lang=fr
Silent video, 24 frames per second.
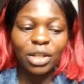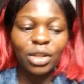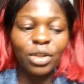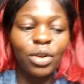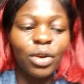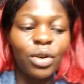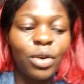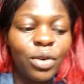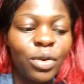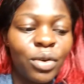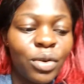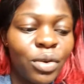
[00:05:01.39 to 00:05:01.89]

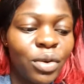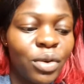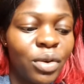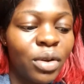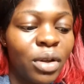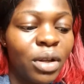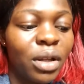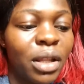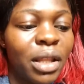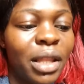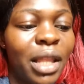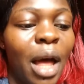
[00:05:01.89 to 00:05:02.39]
Donc,
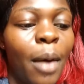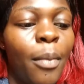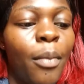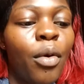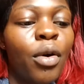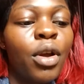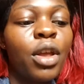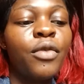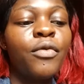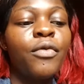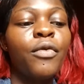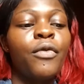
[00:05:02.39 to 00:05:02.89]

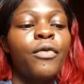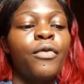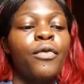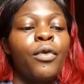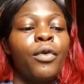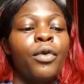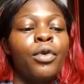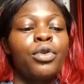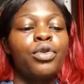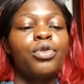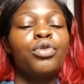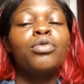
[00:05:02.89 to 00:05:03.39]
d'abord, il vous
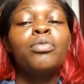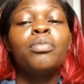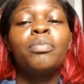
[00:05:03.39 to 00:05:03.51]
faut une